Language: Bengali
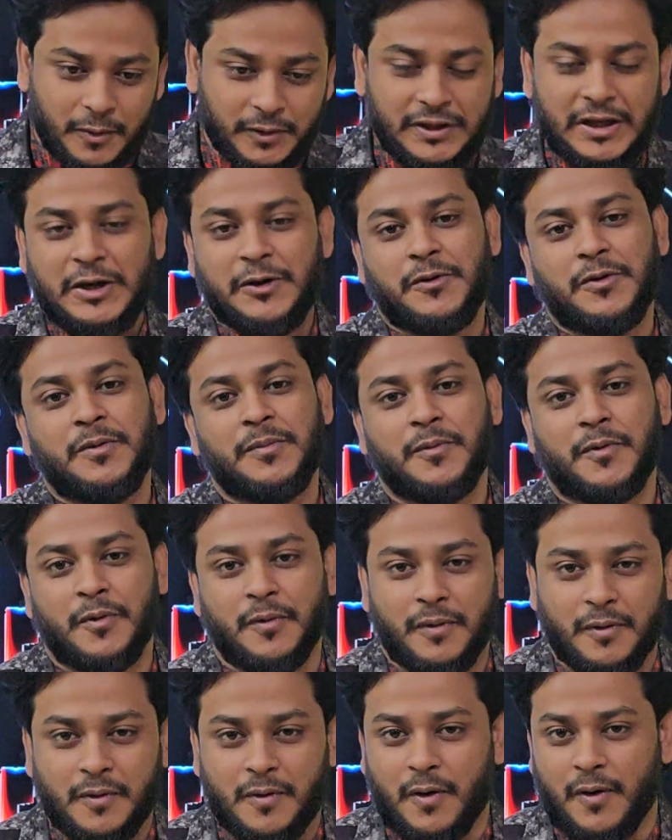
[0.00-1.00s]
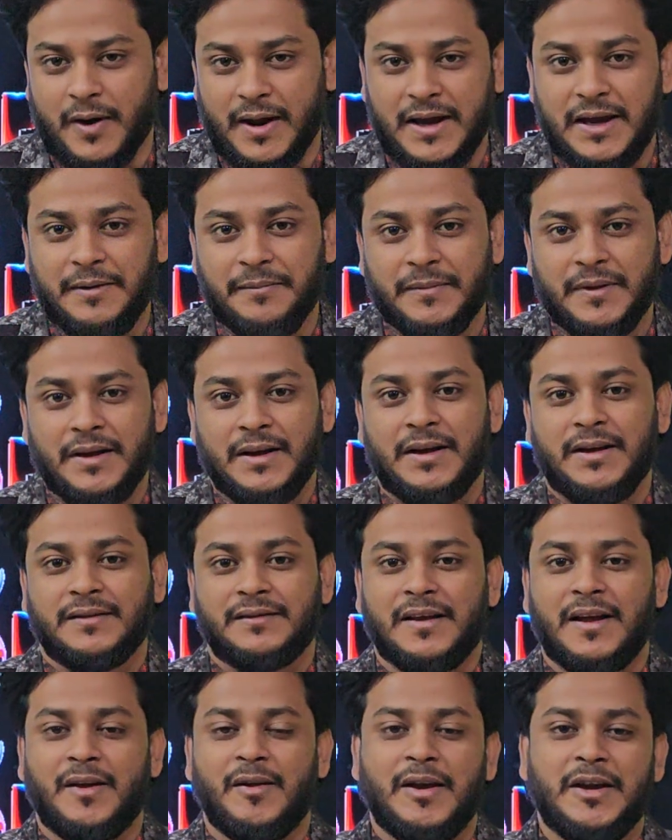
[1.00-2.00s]
অতিক্রম করাই
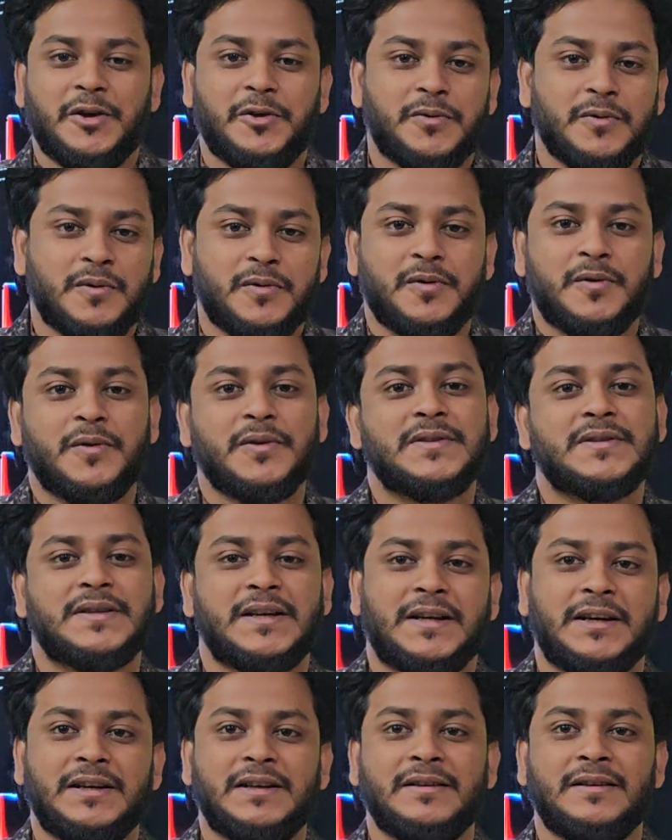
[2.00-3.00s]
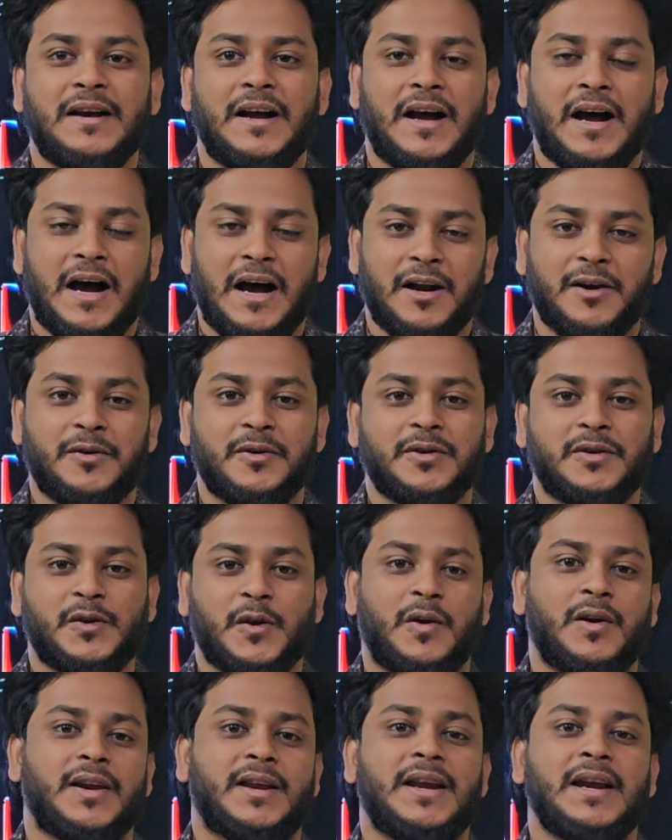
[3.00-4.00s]
তাহলে এই সুক্রোজটা আলোর
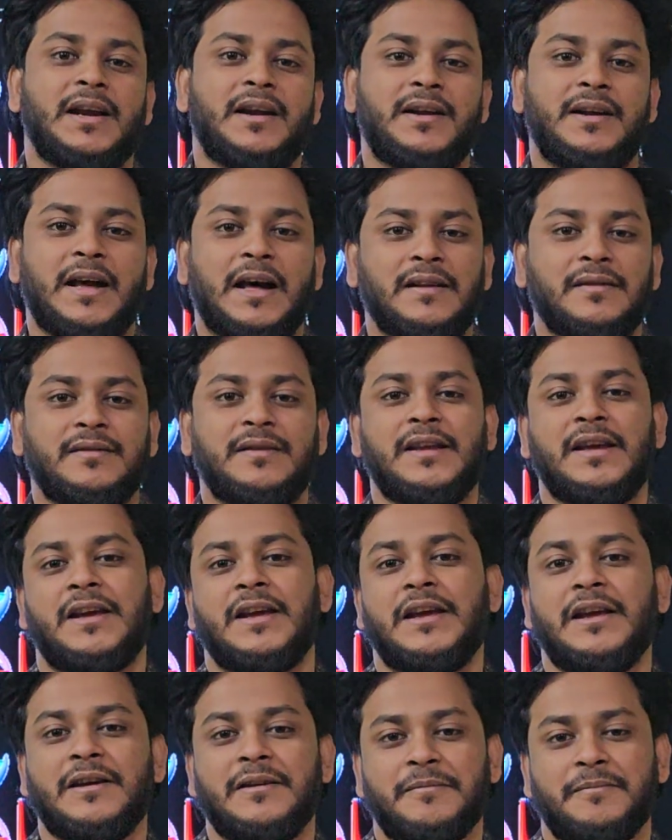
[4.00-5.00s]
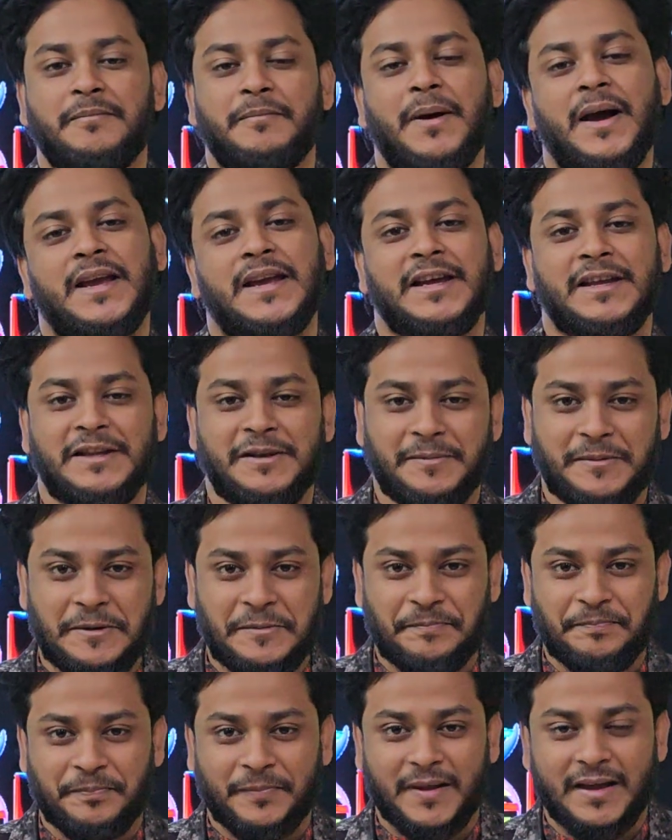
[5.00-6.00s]
তলকে ডান দিকে বাঁকিয়ে দিবে
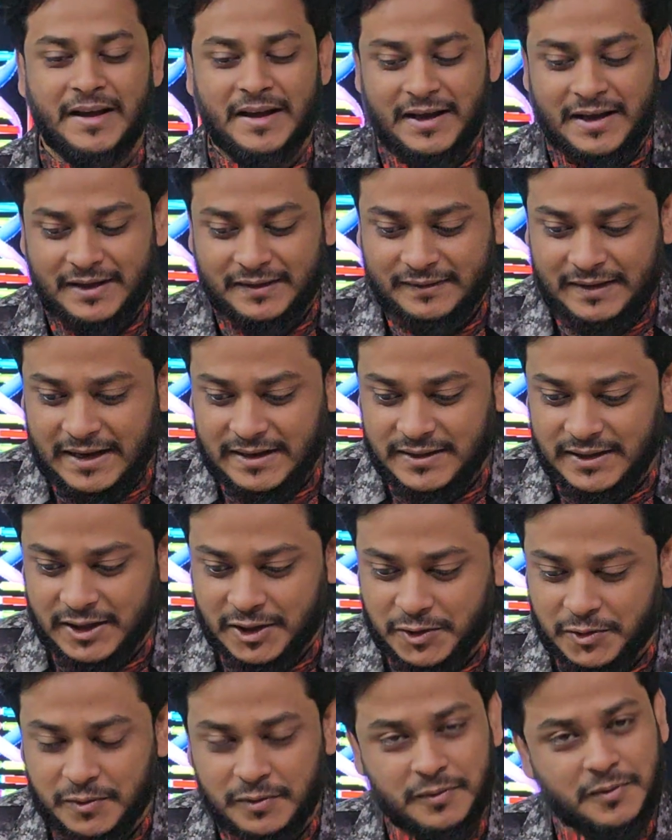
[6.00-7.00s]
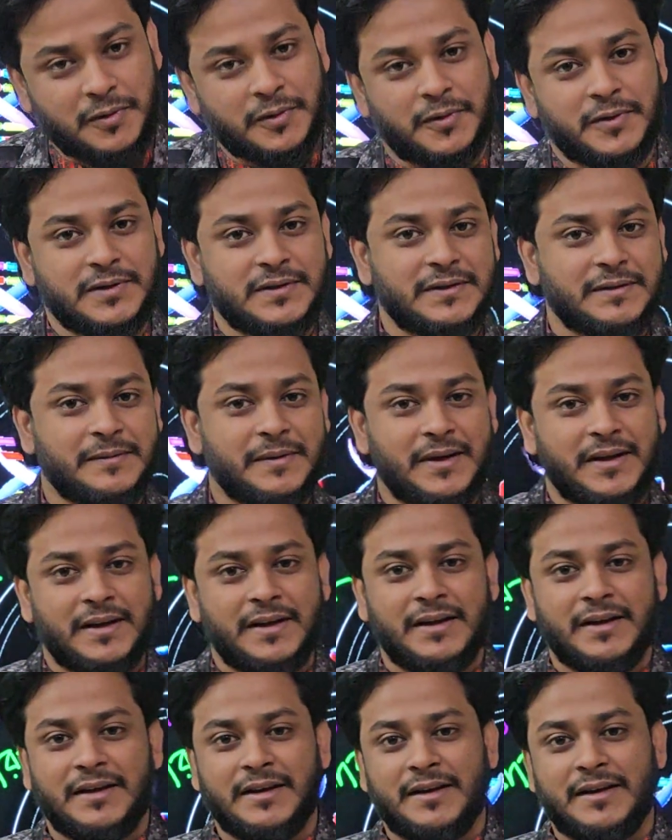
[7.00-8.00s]
তাই যেটা সুক্রোজ
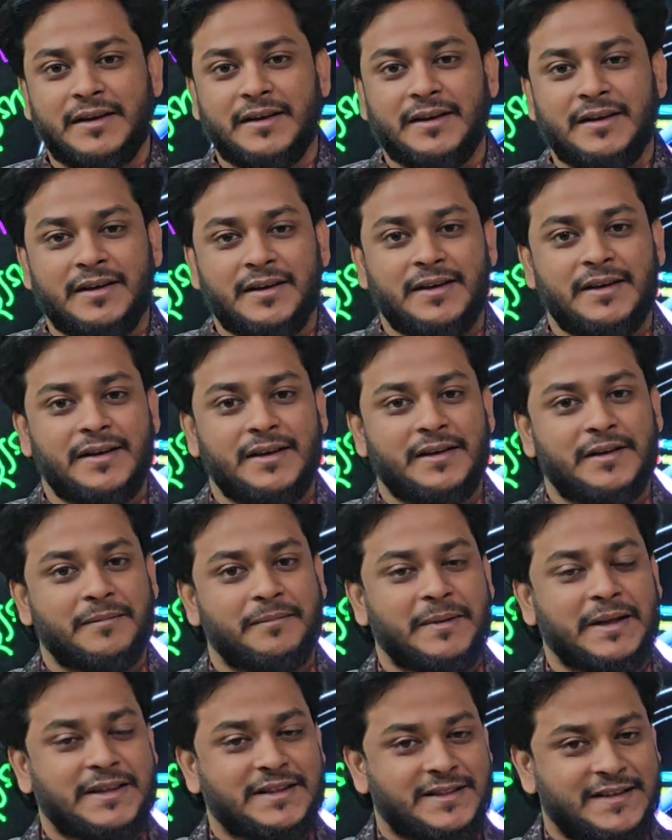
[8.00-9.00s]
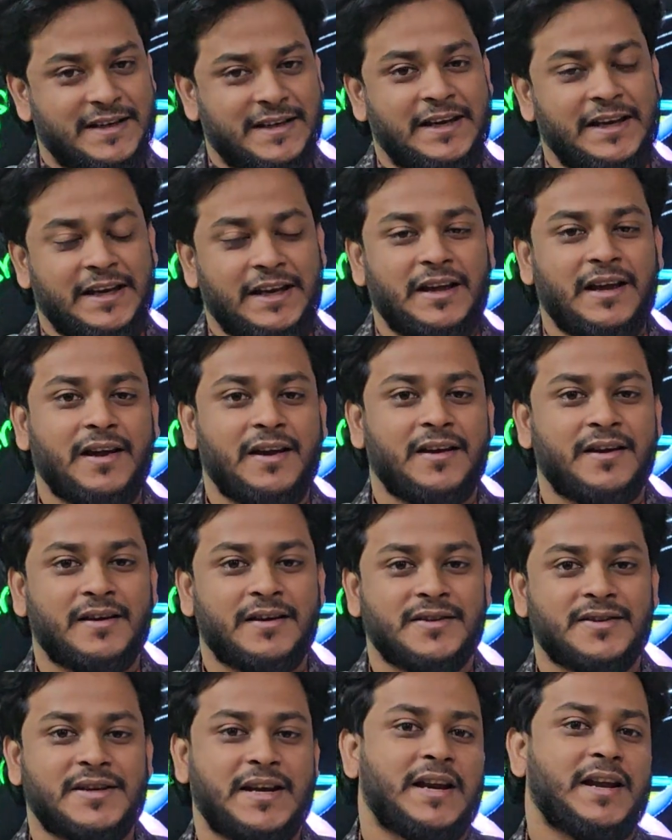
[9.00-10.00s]
বা চিনি
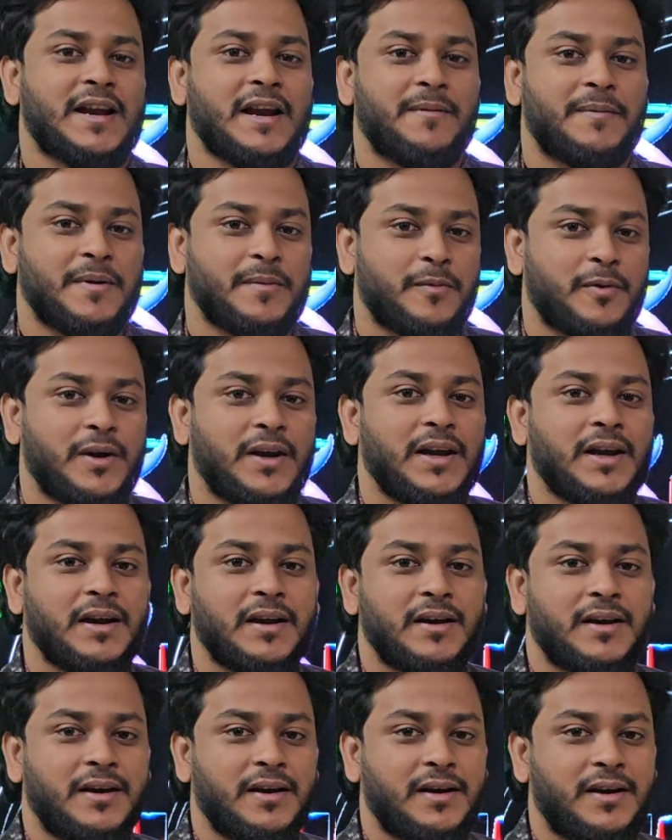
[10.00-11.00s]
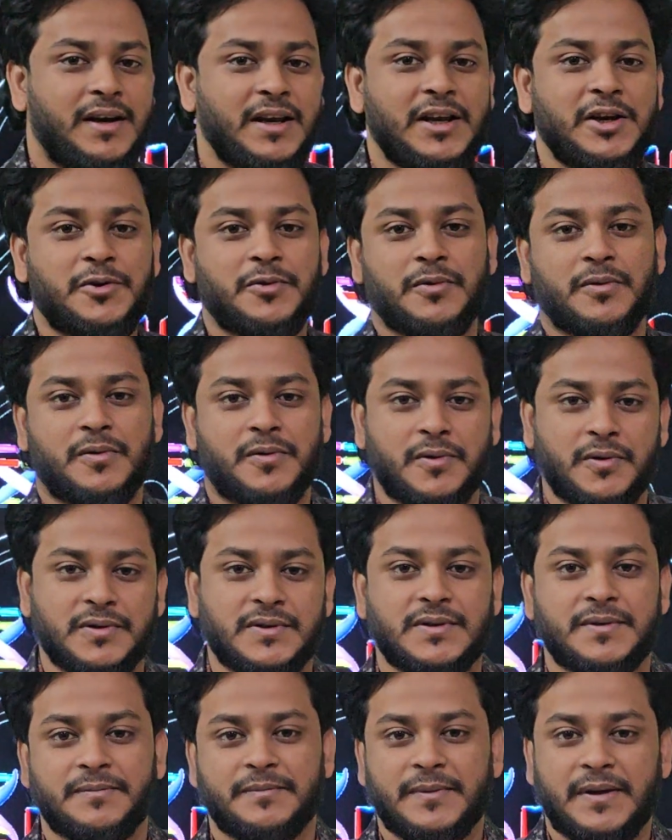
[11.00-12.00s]
সেটাকে আমরা বলি ডি
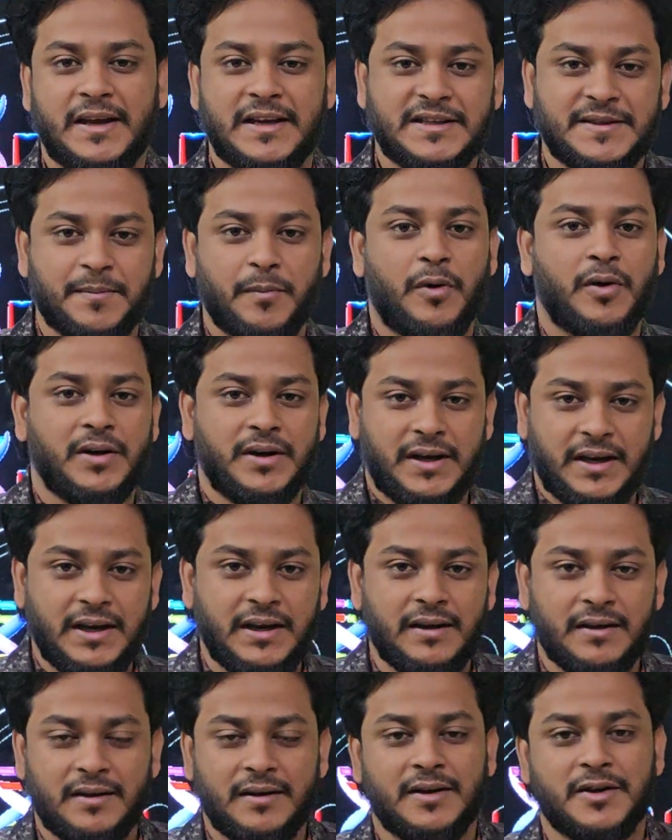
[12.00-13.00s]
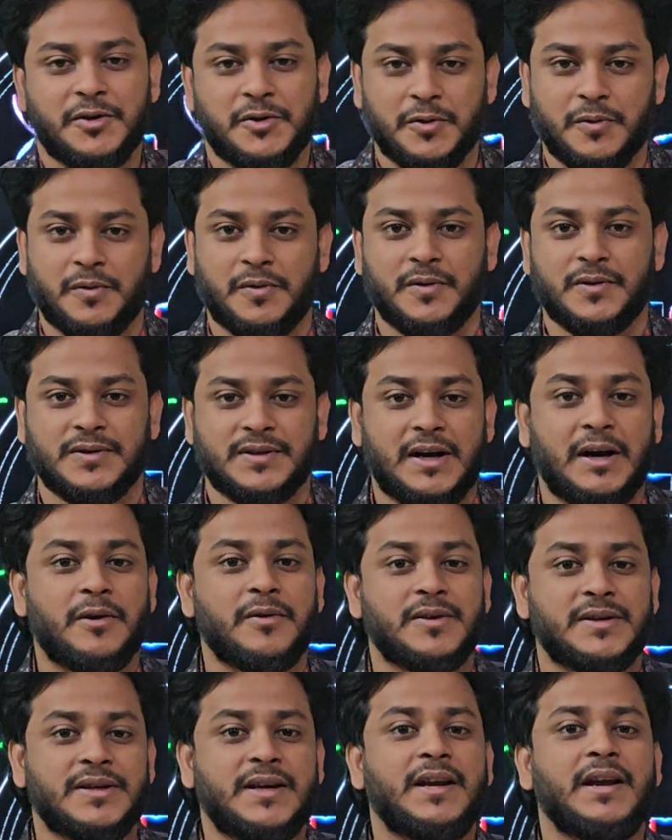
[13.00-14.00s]
সুক্রোজ স্মল ডি সুক্রোজ
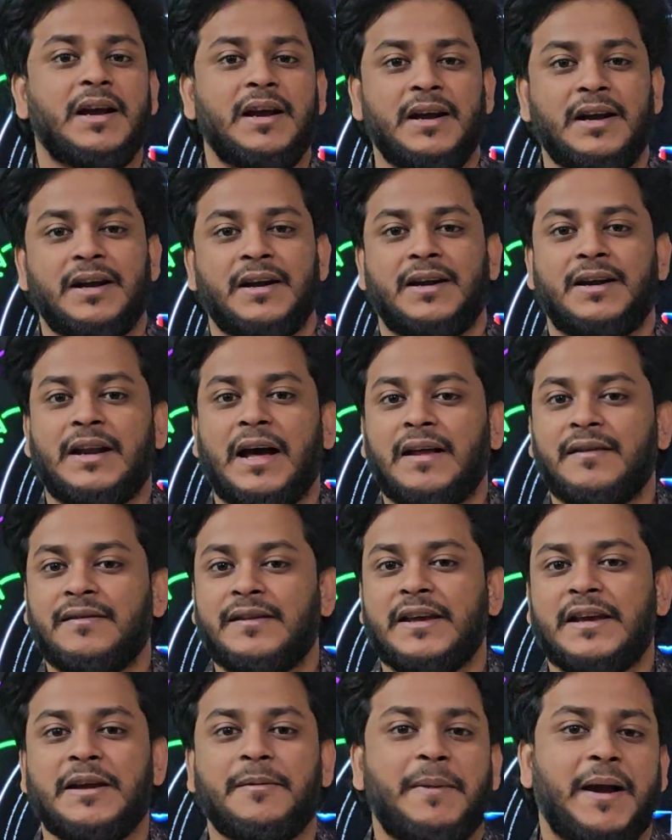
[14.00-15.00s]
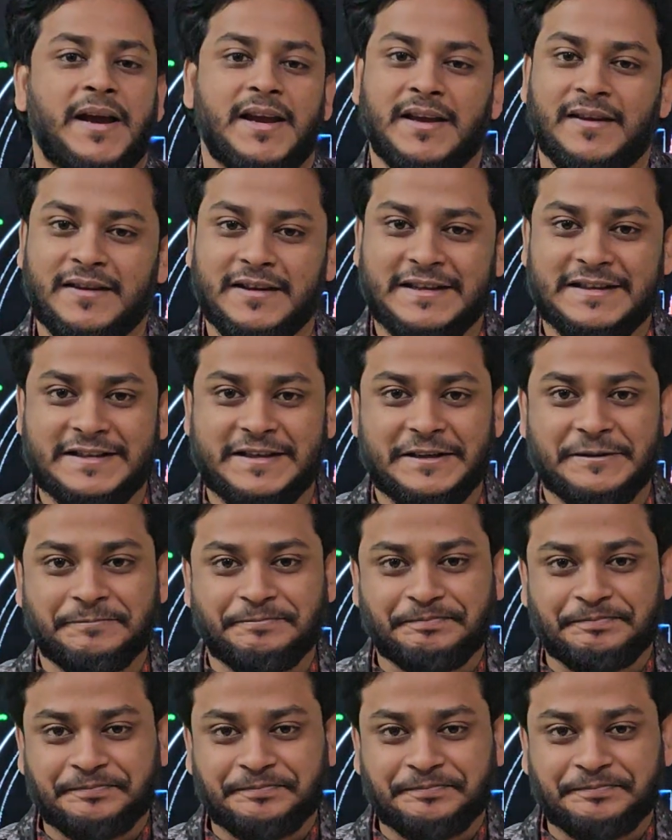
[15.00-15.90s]
কারণ সে ডান দিকে বাঁকিয়ে দিচ্ছে